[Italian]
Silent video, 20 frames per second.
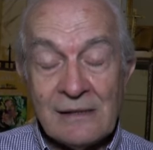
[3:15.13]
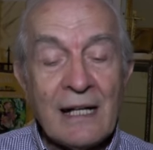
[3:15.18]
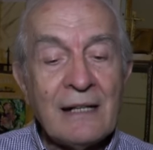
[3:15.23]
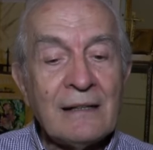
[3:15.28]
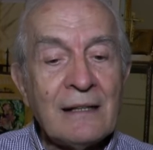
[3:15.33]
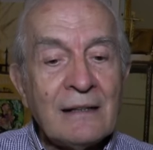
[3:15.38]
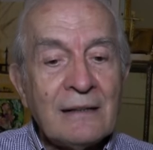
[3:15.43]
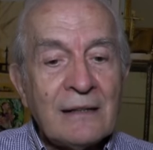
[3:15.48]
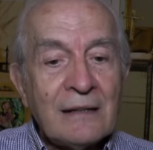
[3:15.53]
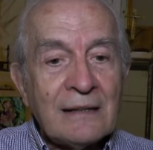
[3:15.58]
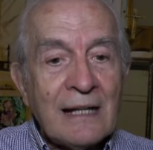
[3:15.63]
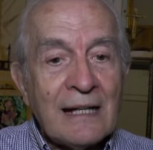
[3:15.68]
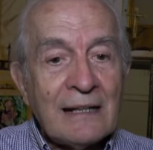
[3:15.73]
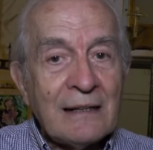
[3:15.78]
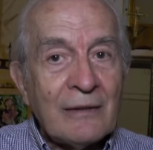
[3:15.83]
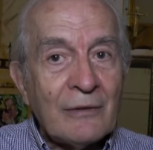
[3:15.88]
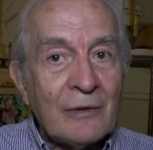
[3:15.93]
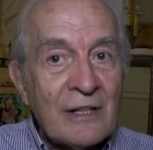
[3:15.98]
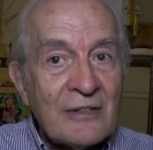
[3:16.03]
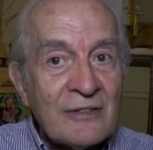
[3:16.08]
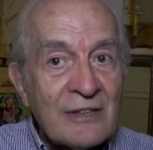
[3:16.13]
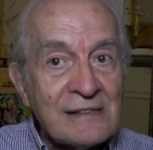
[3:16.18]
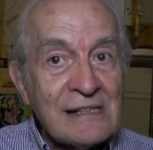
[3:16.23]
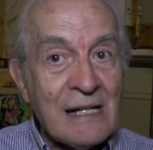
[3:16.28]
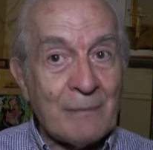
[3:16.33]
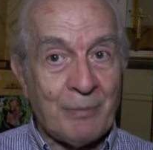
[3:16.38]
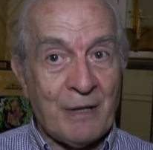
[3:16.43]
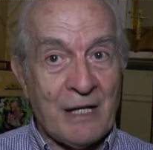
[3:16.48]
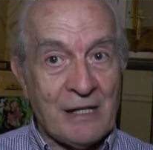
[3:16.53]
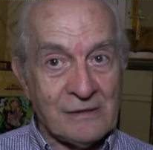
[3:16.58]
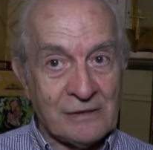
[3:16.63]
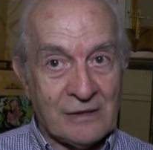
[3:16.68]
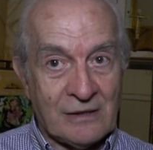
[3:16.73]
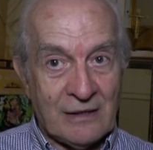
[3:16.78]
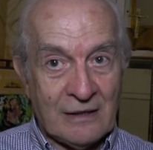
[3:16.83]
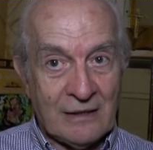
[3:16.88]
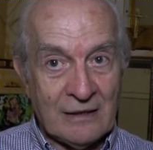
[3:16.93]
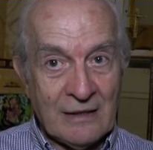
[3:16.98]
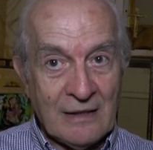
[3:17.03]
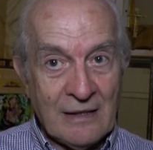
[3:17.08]
Le identità devono essere
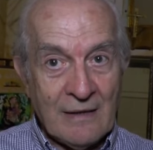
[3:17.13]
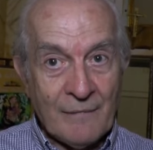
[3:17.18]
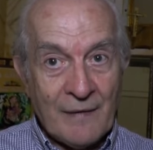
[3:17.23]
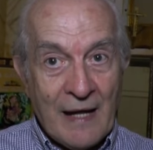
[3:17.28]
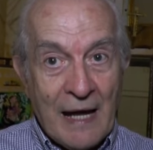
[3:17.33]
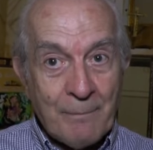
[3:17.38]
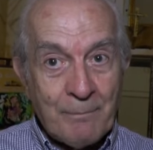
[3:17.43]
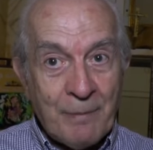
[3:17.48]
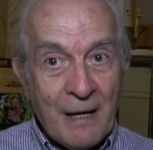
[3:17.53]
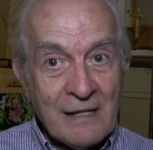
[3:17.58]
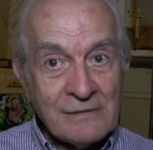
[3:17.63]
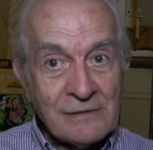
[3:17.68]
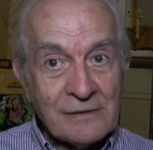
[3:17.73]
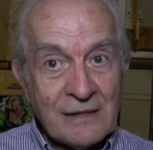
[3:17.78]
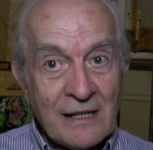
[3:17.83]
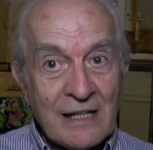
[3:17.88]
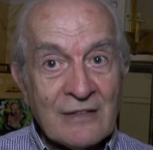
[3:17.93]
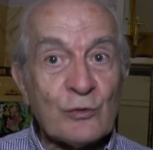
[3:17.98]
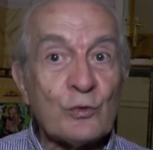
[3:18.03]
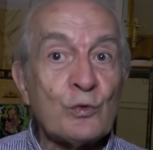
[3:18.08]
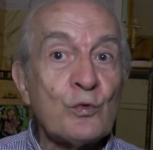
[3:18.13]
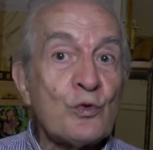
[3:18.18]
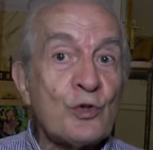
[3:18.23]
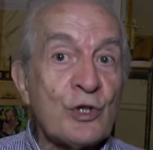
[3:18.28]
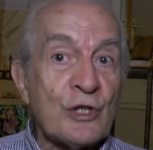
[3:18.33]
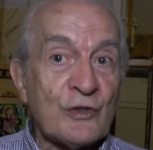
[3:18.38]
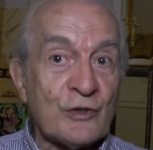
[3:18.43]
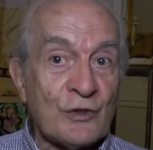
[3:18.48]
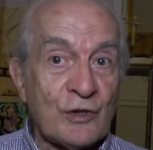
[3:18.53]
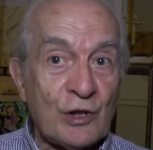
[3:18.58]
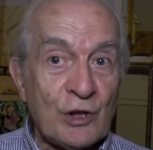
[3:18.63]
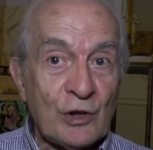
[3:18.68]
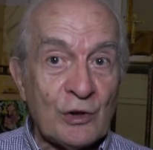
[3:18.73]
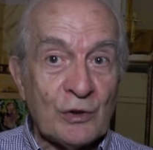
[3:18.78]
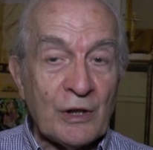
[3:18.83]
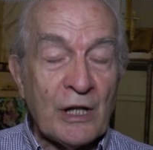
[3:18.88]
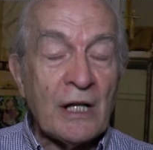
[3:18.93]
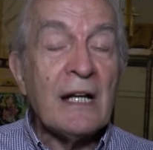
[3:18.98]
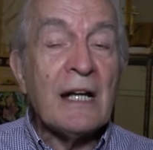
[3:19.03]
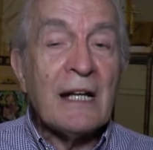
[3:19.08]
aperte, aperte a
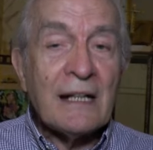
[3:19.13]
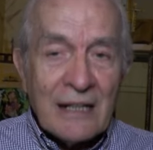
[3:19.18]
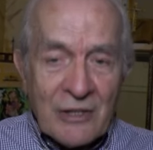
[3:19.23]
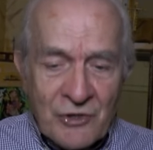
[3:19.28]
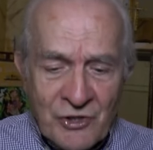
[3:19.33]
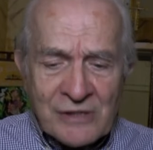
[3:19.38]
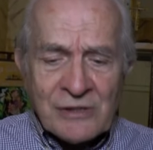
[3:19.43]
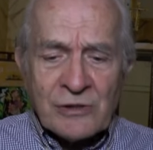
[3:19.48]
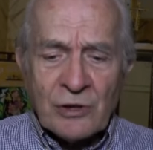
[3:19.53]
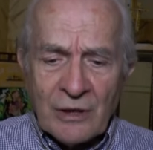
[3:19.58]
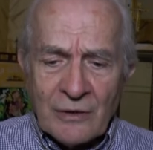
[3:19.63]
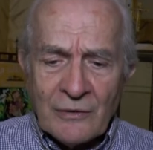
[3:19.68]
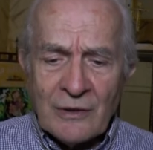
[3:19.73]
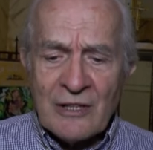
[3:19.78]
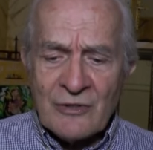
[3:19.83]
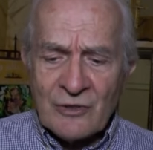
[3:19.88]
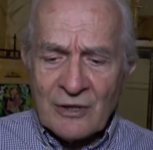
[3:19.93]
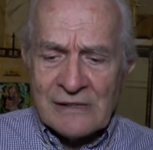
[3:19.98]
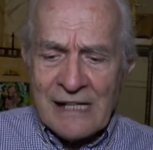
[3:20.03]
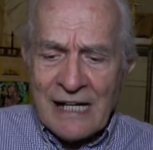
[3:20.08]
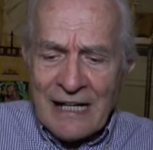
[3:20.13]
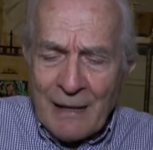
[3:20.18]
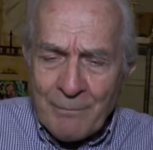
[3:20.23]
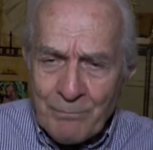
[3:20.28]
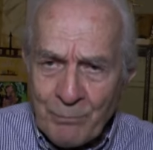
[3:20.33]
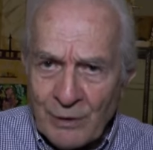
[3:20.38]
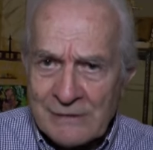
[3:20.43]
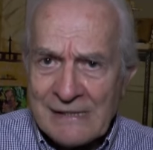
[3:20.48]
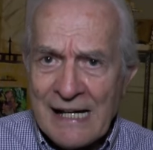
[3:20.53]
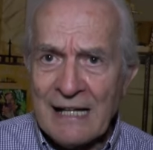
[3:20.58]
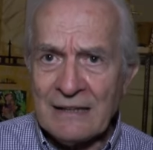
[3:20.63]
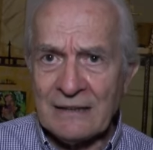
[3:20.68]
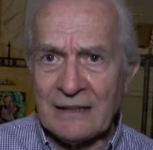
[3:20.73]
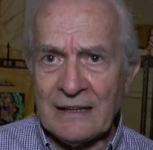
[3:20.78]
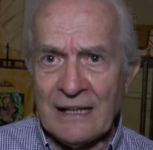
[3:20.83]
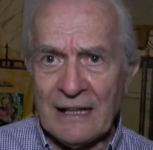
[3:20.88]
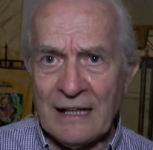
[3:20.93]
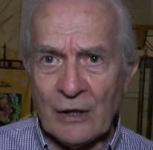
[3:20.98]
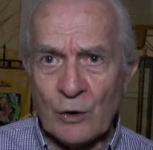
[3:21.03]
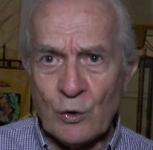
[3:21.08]
suggestioni che certo devono essere elaborate
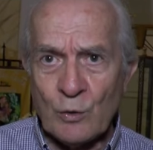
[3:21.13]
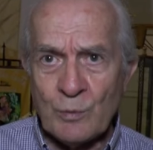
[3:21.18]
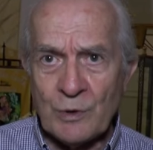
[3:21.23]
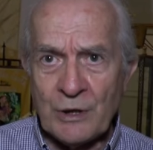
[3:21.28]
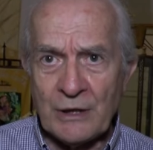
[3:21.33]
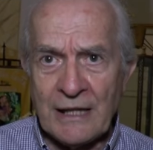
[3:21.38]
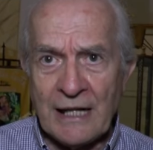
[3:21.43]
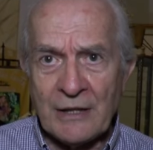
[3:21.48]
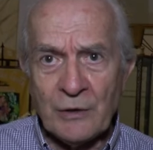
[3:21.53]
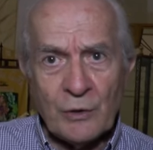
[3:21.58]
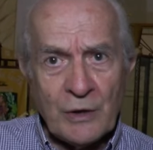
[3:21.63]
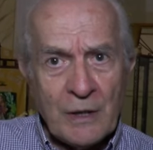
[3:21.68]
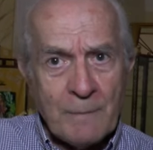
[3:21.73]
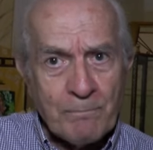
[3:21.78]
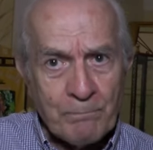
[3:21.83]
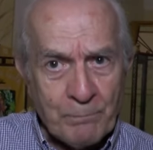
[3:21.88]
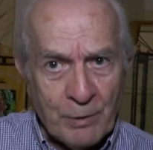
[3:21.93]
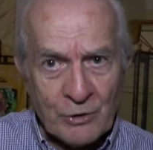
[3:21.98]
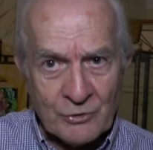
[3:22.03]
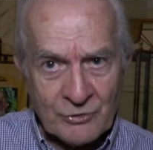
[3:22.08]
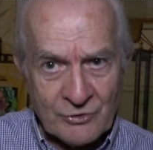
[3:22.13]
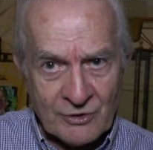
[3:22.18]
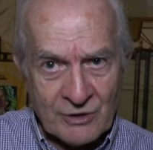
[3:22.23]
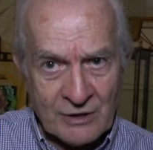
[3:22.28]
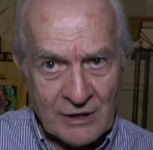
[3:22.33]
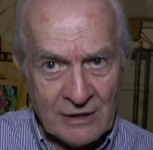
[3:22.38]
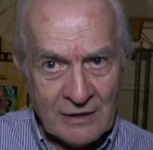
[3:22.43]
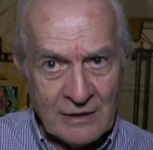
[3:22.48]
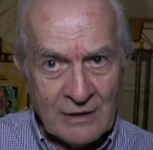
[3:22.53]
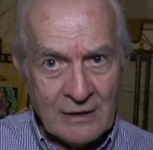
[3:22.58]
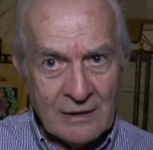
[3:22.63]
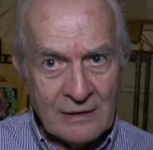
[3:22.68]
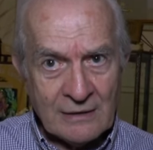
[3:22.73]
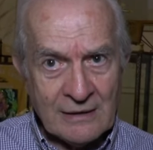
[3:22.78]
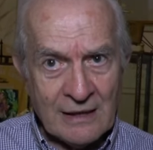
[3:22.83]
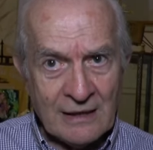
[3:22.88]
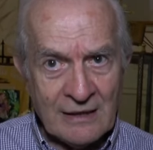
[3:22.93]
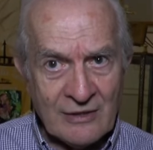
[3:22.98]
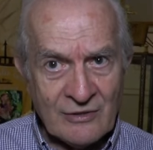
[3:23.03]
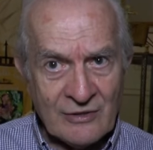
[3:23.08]
dalla comunità, non imposte
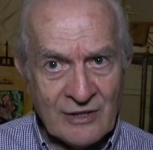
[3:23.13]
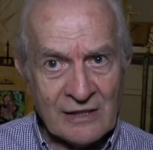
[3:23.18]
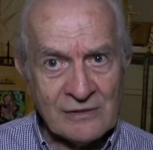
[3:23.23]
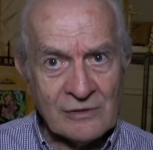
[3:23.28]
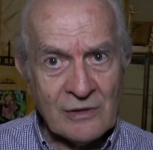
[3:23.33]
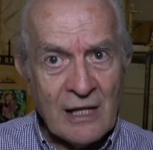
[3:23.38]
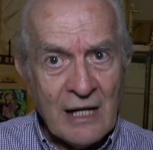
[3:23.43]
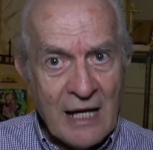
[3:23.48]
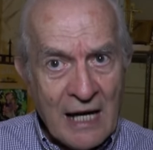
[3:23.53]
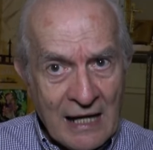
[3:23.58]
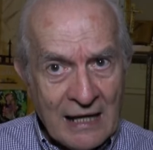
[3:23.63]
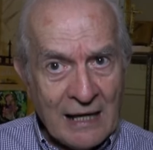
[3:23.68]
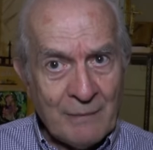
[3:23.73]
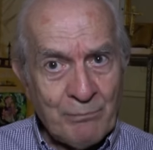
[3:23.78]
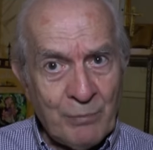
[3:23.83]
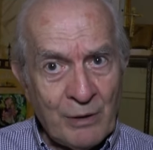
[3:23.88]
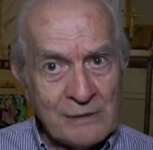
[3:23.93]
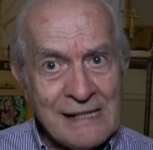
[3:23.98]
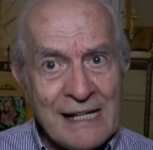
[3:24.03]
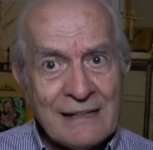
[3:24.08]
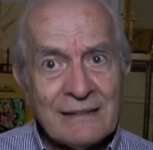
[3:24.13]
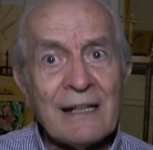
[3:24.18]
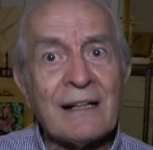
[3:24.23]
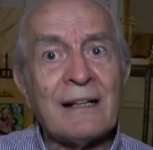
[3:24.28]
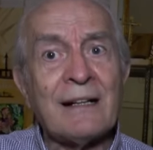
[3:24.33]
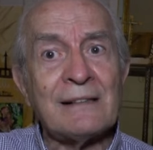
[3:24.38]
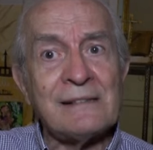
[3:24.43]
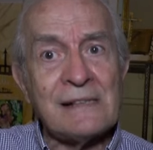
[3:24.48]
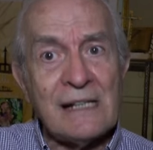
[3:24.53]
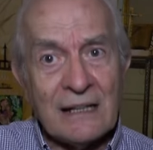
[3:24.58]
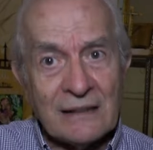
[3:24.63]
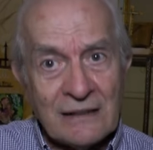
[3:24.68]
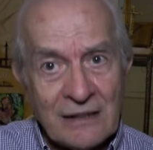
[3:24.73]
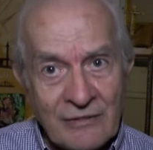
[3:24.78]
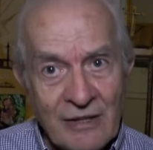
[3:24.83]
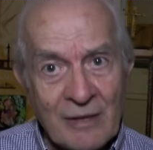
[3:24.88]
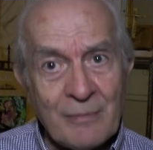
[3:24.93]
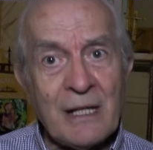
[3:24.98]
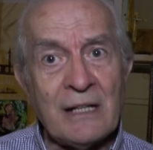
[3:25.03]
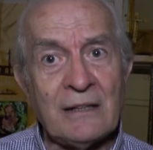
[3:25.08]
dall'esterno, elaborate
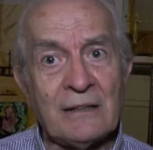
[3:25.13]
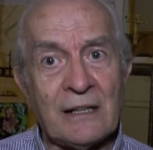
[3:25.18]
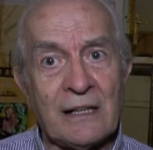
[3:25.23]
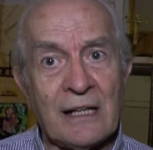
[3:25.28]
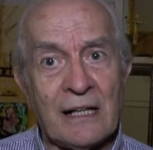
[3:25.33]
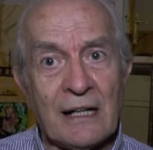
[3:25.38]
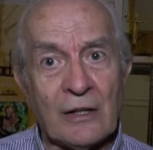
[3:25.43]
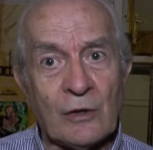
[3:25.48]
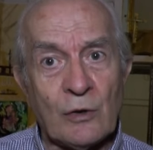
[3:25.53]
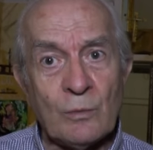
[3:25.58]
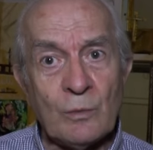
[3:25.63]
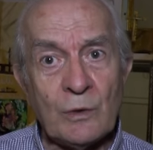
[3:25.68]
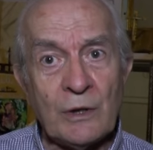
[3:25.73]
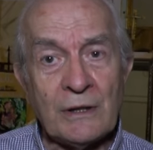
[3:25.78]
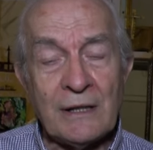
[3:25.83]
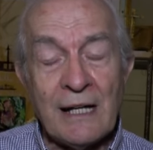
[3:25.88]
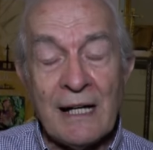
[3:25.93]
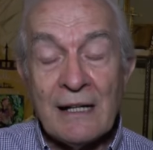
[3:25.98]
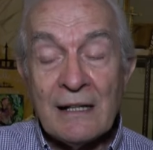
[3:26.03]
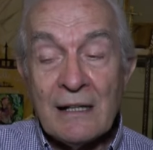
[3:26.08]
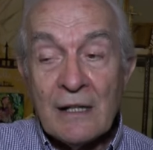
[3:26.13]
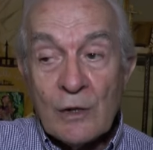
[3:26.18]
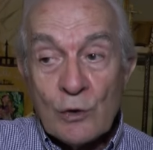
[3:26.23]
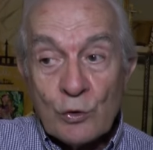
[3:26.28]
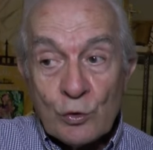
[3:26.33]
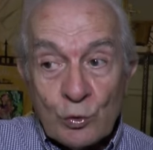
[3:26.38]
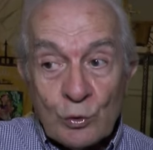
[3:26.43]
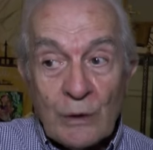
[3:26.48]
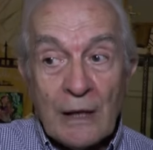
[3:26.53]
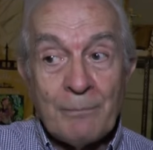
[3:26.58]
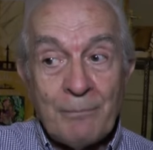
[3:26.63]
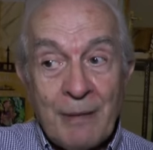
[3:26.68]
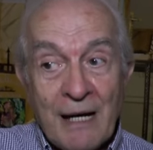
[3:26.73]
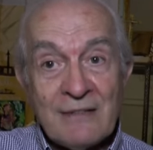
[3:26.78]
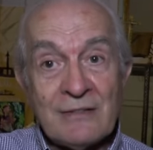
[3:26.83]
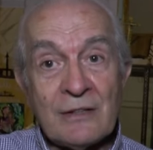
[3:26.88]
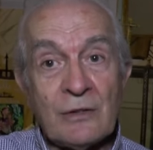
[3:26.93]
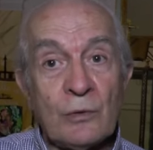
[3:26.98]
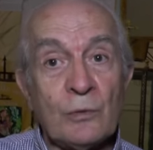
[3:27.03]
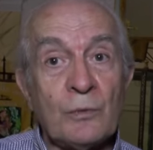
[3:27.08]
creativamente dalla comunità sulla
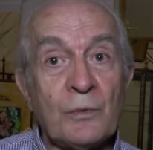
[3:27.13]
base di